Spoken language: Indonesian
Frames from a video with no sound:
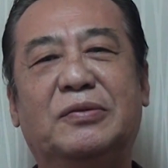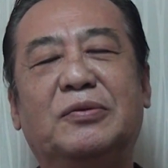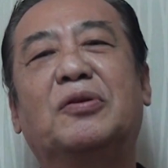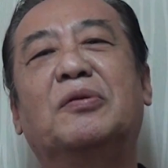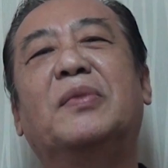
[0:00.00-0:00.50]

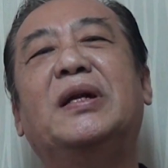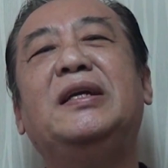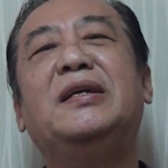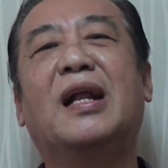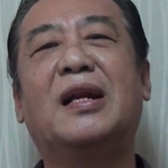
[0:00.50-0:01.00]
untuk
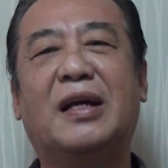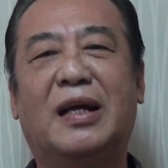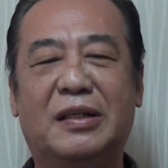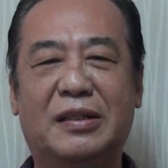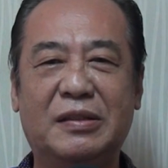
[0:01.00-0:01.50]

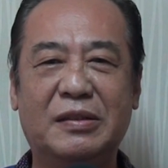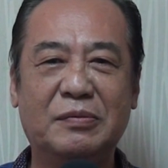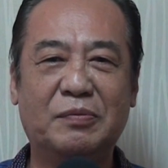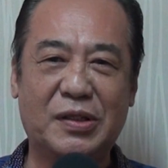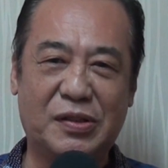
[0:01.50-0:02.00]
meninggalkan
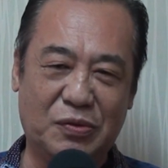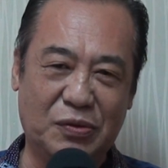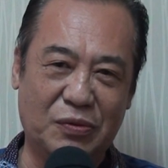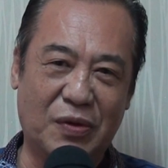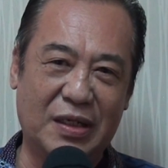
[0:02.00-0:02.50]

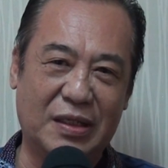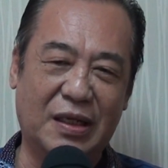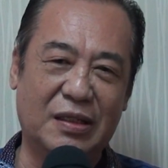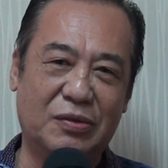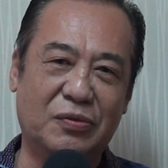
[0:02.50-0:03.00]
persekutuan
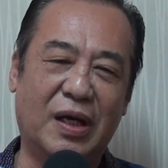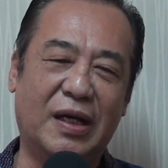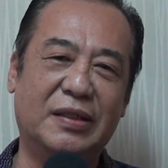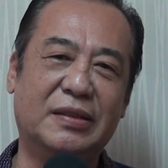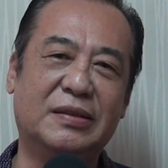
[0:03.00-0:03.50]
dengan Tuhan.